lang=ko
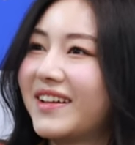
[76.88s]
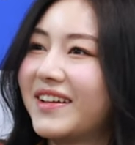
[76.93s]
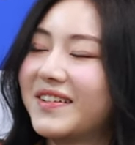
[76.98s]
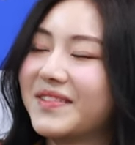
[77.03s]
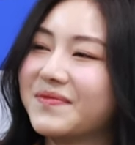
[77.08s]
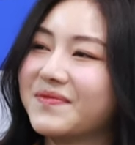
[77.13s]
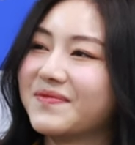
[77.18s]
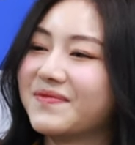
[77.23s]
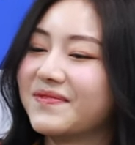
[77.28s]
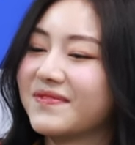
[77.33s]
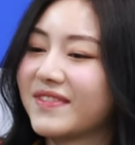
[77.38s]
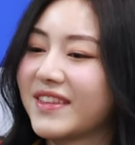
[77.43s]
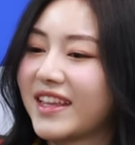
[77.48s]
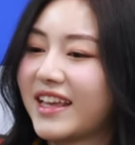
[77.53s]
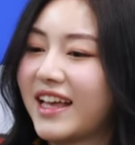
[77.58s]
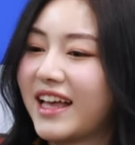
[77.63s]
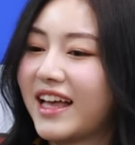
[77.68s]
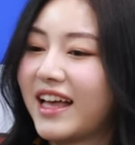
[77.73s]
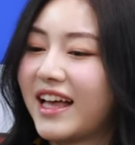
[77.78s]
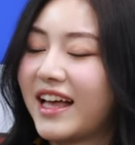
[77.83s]
아, 음,
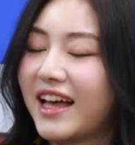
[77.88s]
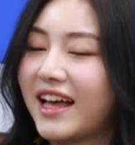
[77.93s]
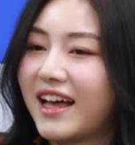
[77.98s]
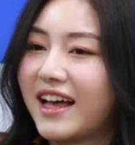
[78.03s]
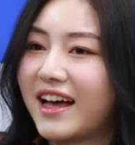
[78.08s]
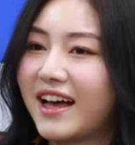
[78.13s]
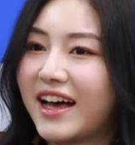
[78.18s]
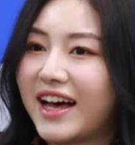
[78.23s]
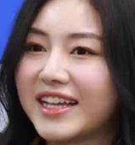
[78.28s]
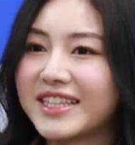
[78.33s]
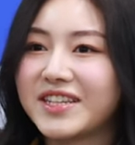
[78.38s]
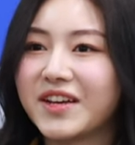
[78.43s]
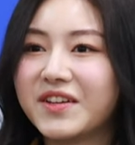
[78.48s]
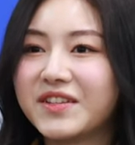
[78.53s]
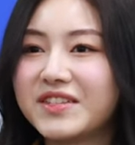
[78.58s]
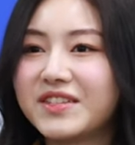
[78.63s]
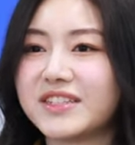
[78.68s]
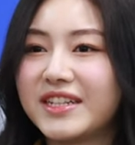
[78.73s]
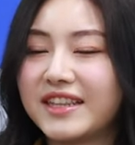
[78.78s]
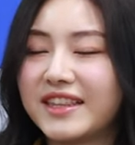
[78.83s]
아
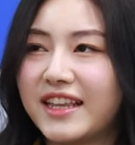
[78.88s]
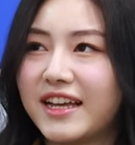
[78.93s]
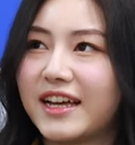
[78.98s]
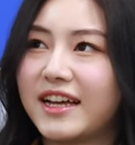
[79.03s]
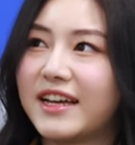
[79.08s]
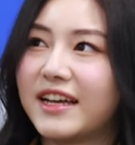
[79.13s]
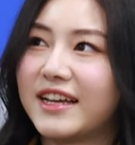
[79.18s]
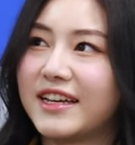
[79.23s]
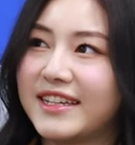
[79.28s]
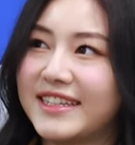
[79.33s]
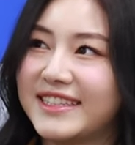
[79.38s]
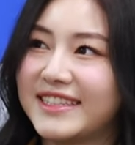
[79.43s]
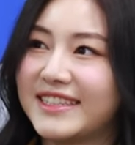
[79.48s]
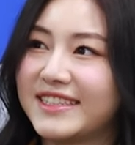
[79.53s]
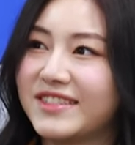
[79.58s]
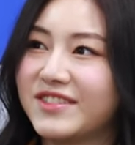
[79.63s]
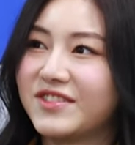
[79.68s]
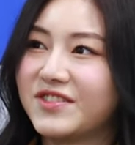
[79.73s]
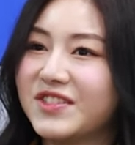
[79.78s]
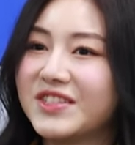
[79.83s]
저는 일단
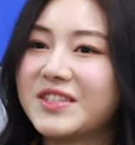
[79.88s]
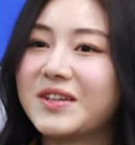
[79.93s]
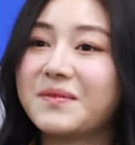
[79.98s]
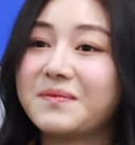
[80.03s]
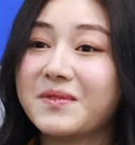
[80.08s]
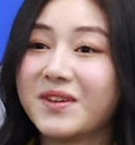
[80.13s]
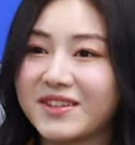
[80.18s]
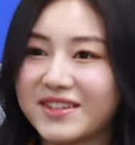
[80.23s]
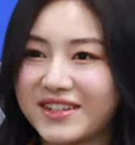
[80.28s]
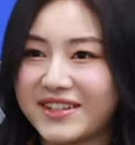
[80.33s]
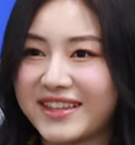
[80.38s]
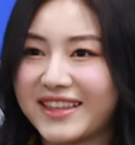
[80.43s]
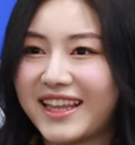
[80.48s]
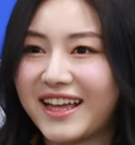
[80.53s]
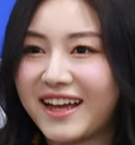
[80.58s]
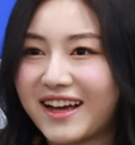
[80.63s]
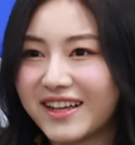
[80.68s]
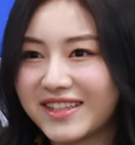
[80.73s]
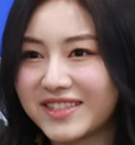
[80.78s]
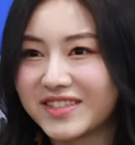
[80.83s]
운전면허
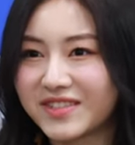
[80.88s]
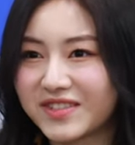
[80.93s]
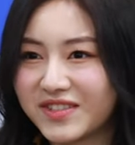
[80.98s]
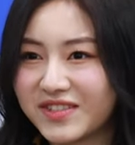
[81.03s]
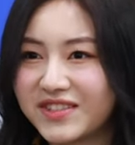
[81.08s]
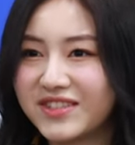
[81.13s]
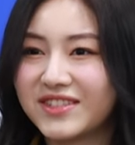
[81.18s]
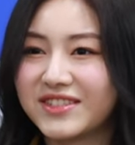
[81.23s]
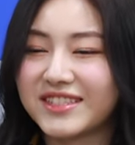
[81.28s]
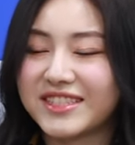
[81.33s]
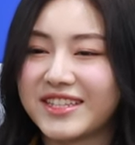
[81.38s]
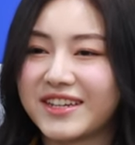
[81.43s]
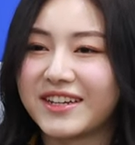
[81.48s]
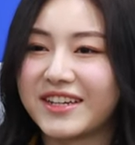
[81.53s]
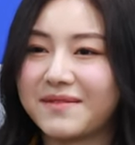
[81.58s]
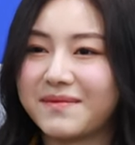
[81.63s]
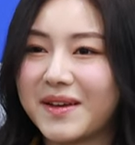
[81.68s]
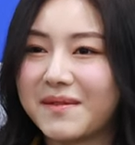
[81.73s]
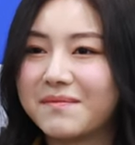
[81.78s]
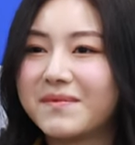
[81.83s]
따가지고
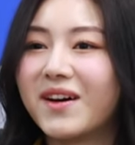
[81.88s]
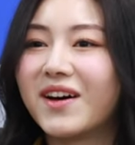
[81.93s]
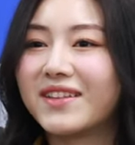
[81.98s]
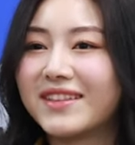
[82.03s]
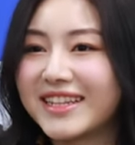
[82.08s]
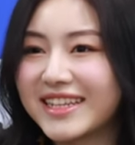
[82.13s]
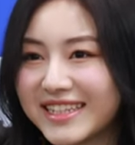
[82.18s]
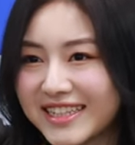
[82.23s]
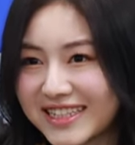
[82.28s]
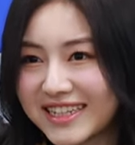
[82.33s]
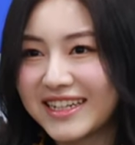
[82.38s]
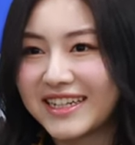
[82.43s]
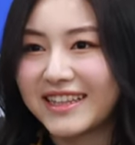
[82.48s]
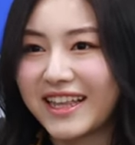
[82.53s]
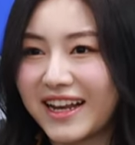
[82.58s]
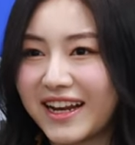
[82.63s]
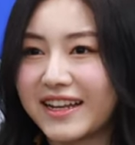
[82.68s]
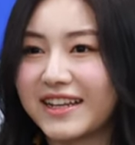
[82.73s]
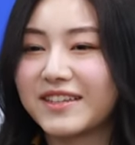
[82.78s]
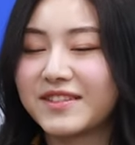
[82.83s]
저희 멤버 언니들을
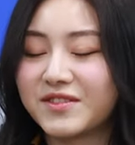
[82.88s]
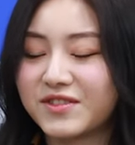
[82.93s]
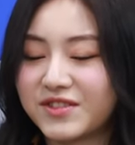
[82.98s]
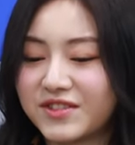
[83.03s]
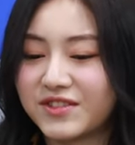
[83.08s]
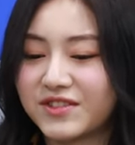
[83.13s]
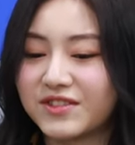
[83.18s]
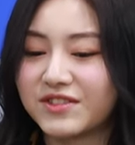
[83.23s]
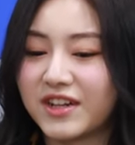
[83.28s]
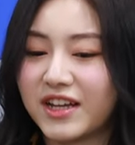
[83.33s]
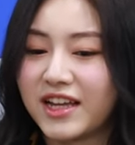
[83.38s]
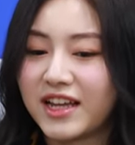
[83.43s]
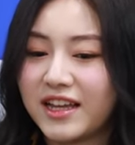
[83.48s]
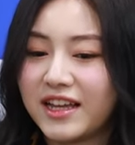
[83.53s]
데리고